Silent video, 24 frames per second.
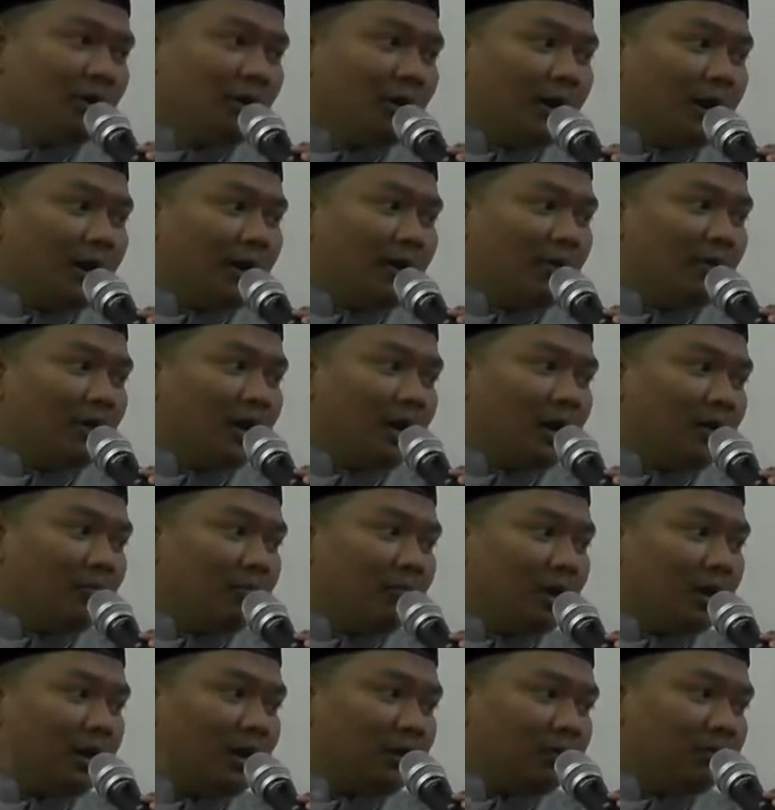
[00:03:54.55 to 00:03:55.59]

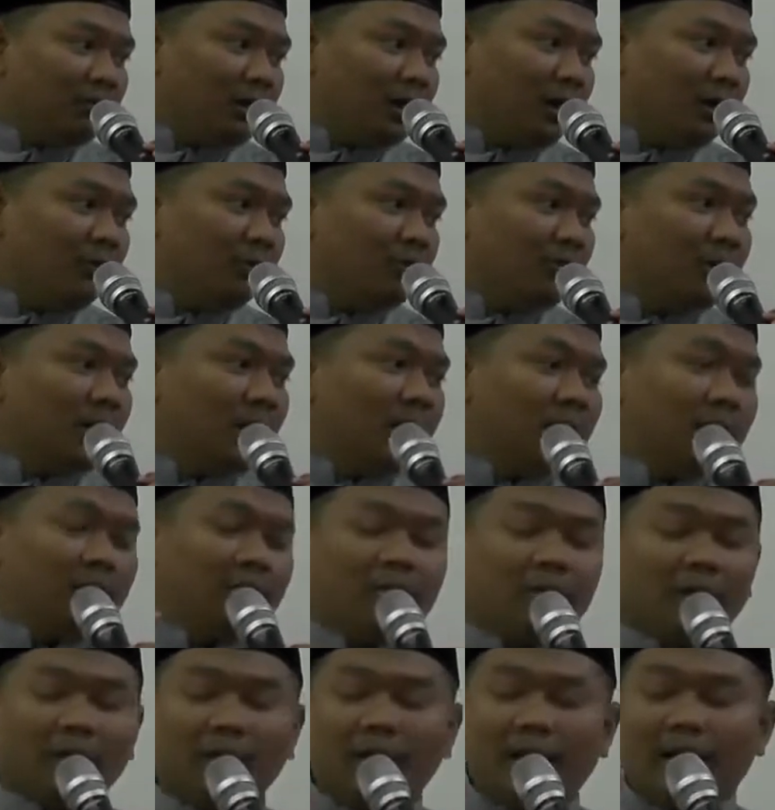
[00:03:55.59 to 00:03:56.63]
orang-orang beres melakukan
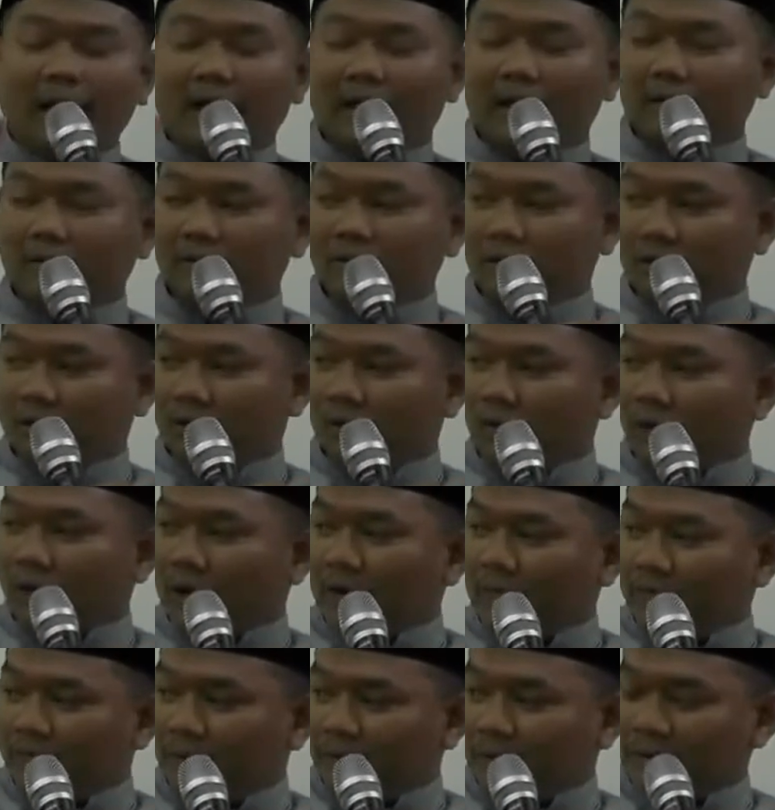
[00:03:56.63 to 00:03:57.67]
ibadah haji,
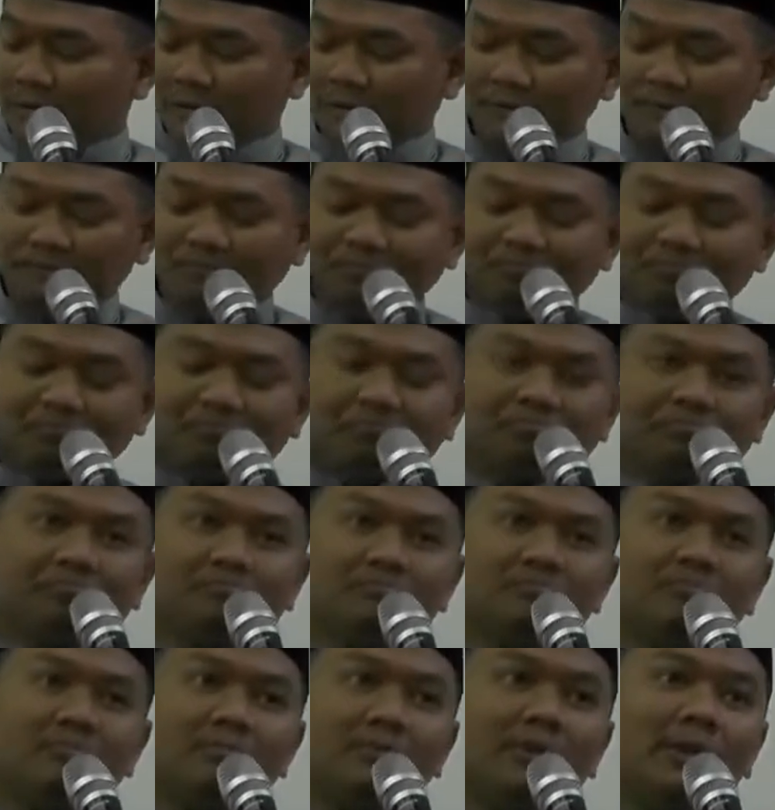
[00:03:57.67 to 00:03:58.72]
toaf gitu
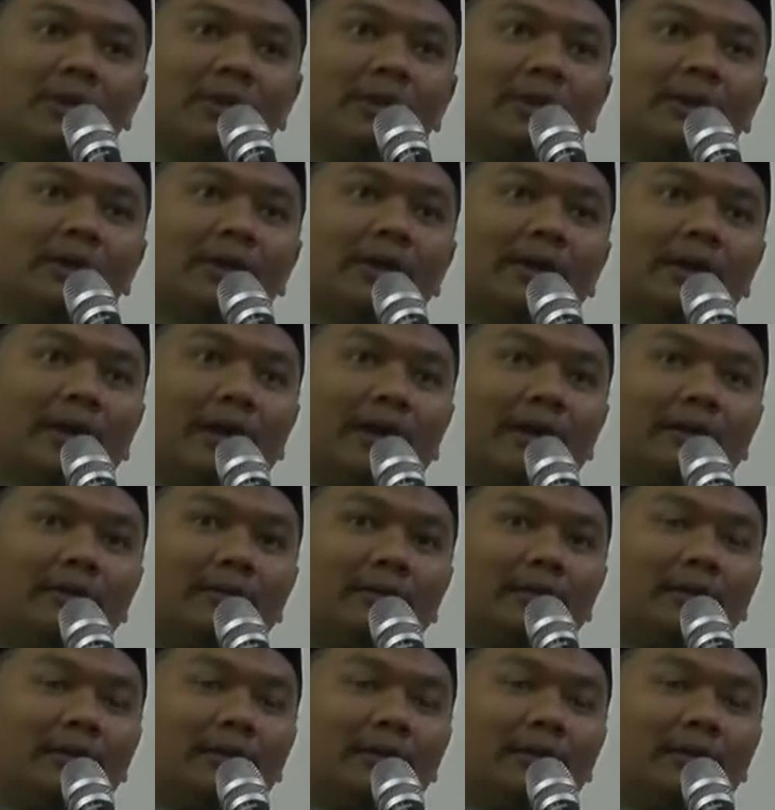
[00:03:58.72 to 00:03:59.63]
Kan